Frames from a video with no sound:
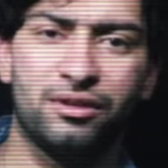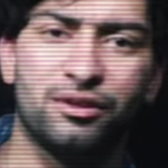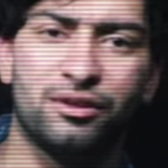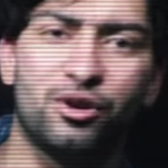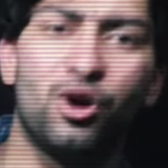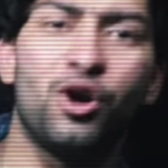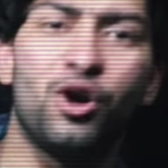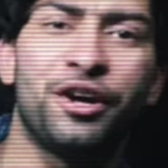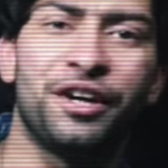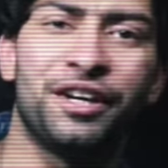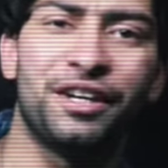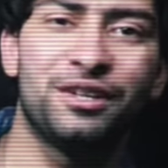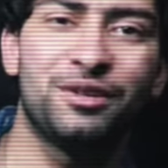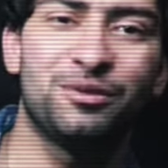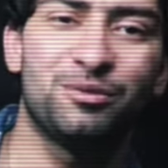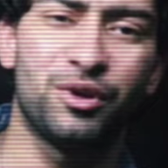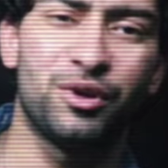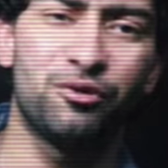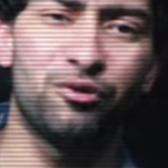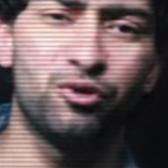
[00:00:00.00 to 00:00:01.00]
ओए
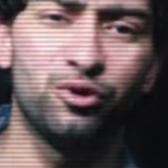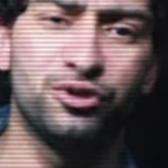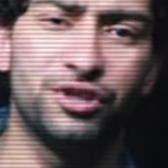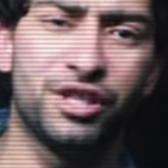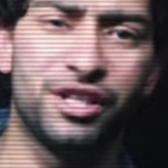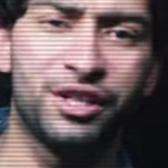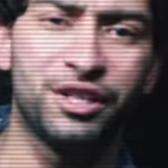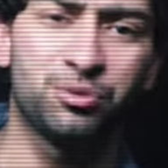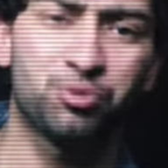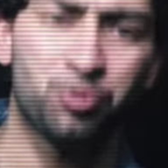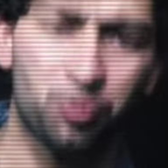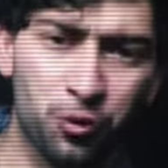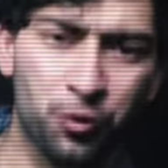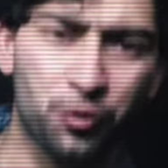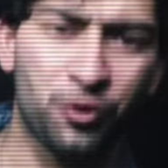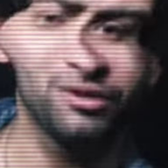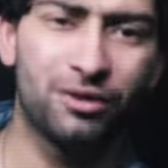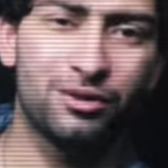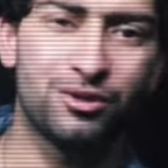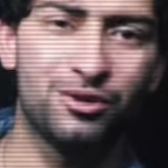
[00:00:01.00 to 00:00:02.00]
मेरी जड़ी
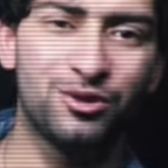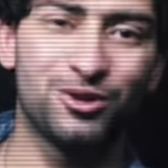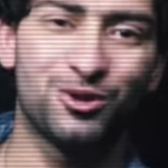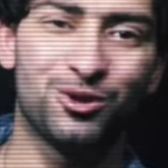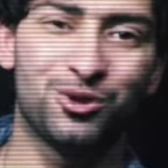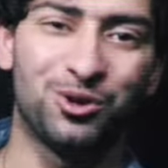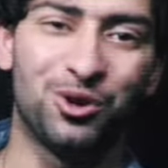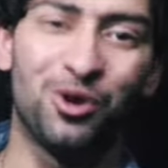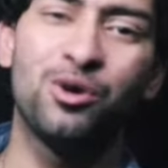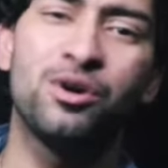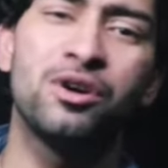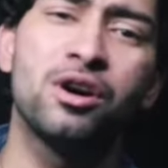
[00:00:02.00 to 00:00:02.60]
सुनो